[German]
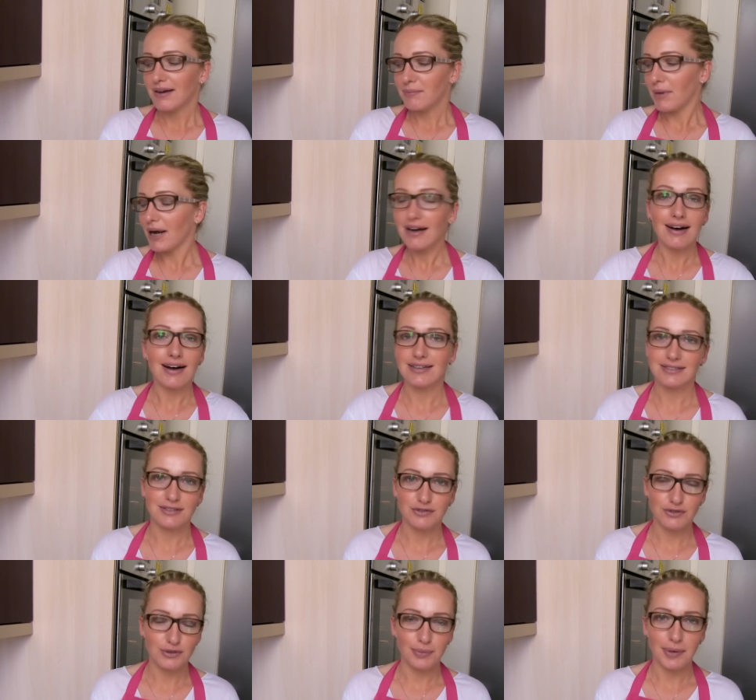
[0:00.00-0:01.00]

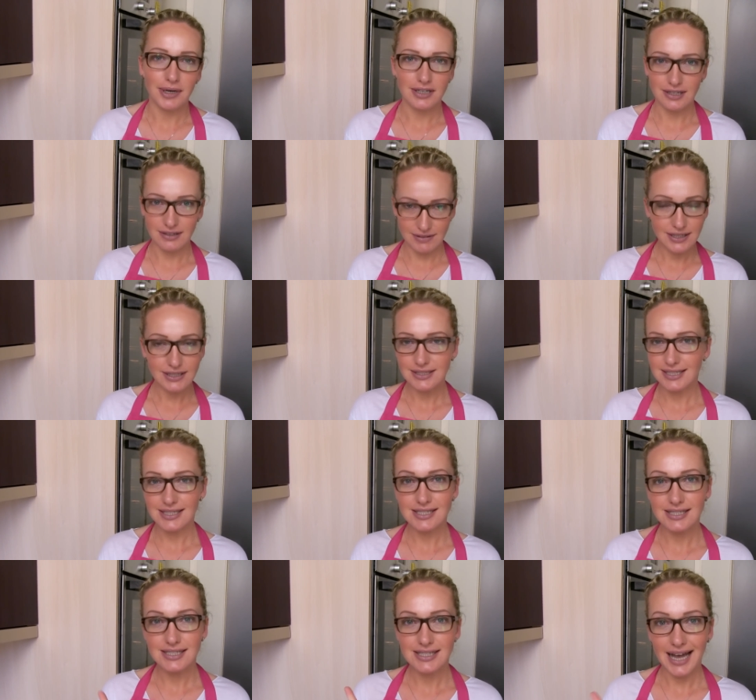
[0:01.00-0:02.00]
Macharten von Baklava.
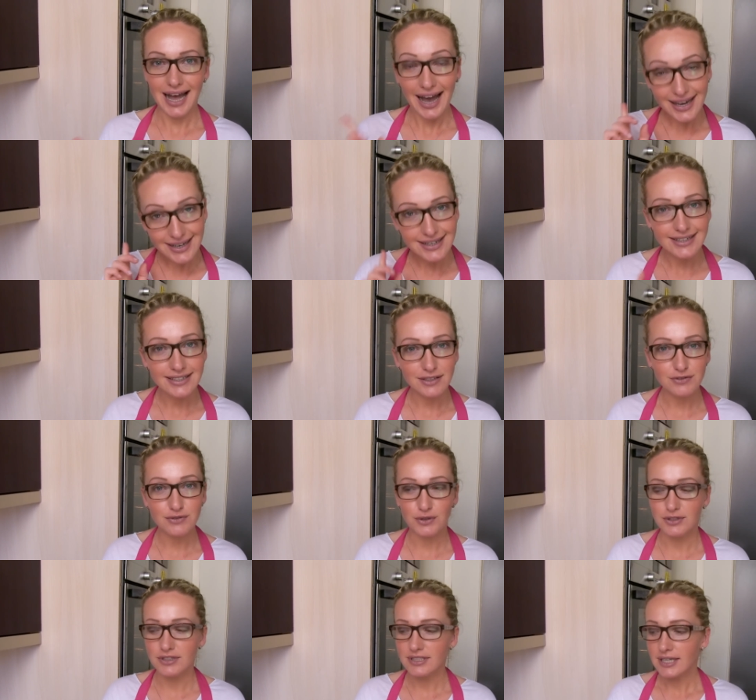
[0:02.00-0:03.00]
Das ist eine
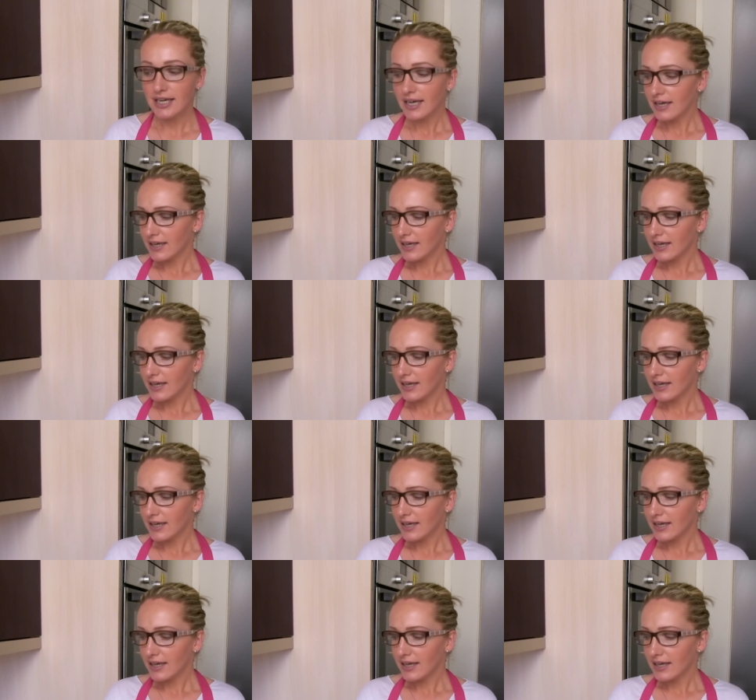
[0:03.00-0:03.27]
davon.